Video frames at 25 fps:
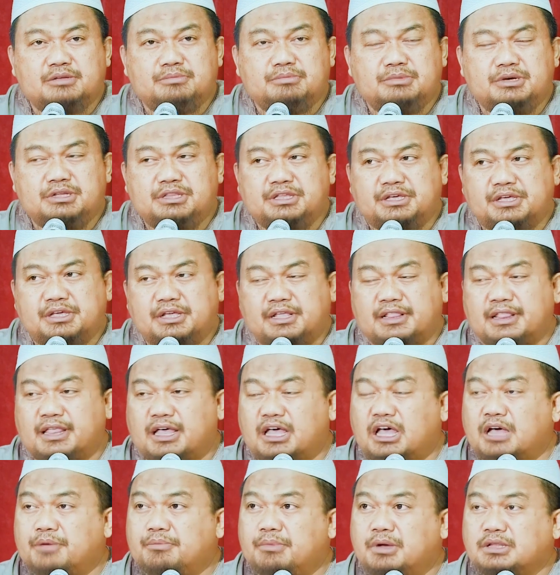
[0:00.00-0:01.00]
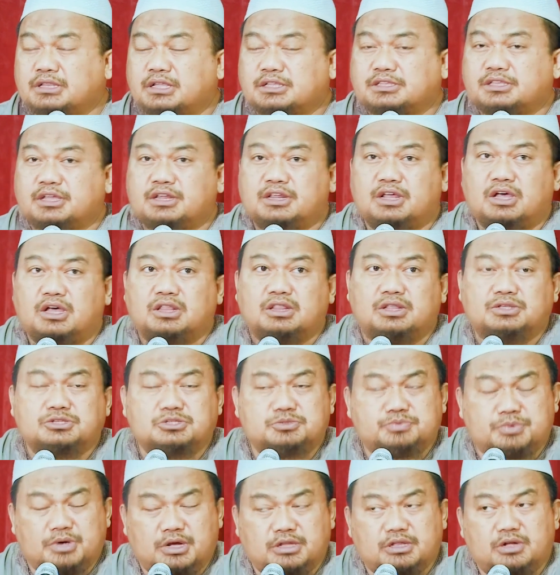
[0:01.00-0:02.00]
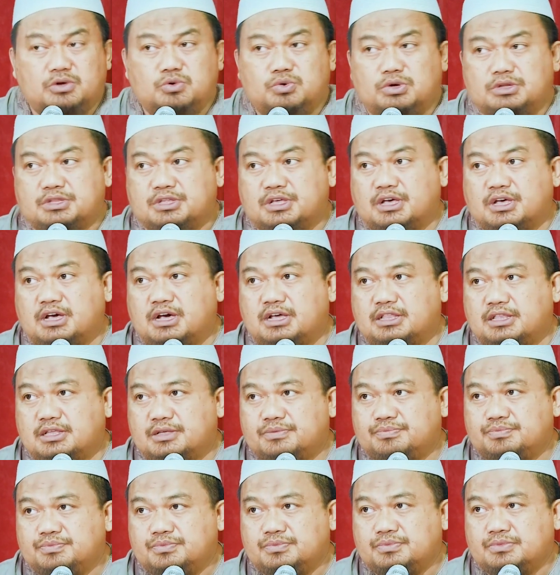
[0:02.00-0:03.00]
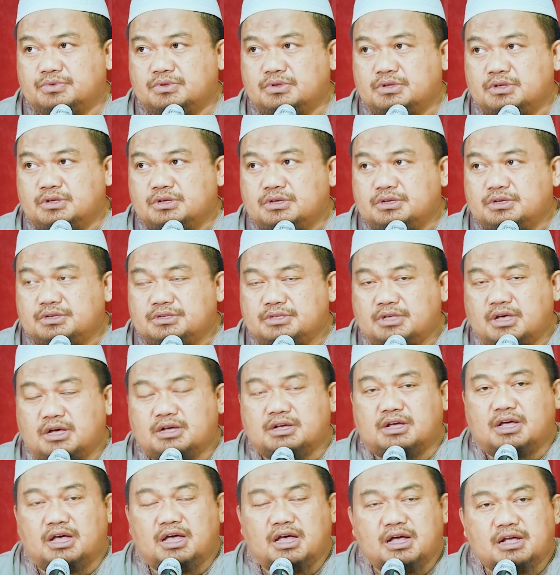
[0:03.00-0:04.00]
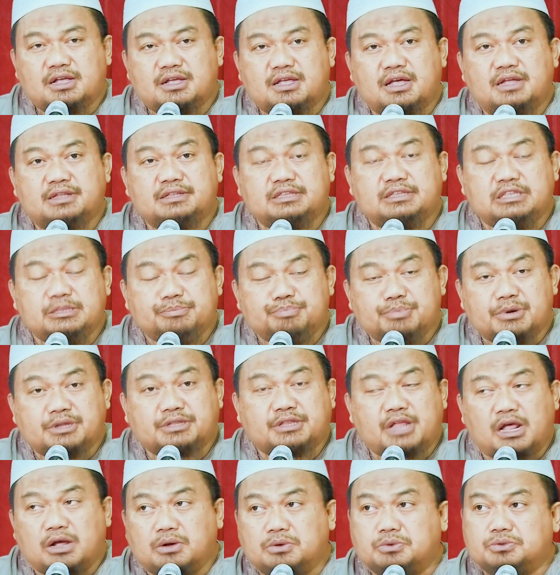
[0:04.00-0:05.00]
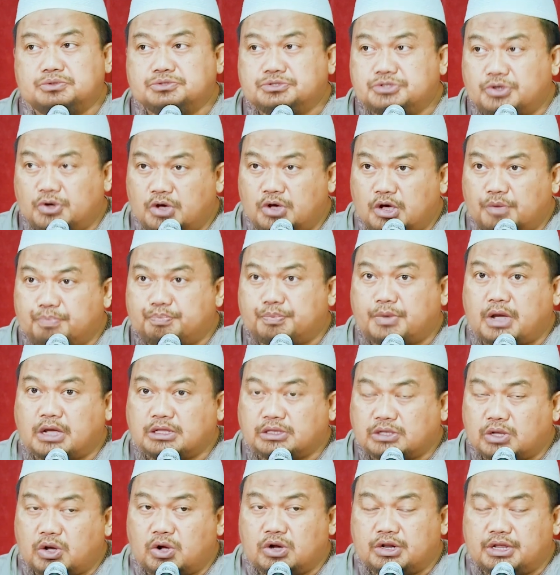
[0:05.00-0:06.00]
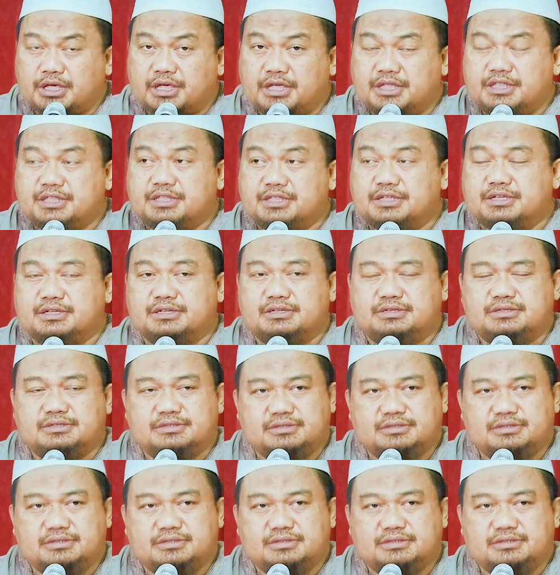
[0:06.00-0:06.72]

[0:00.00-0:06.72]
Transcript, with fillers: dimiliki adalah amanat dari Allah Subhanahu wa taala yang akan dipertanggungjawabkan olehnya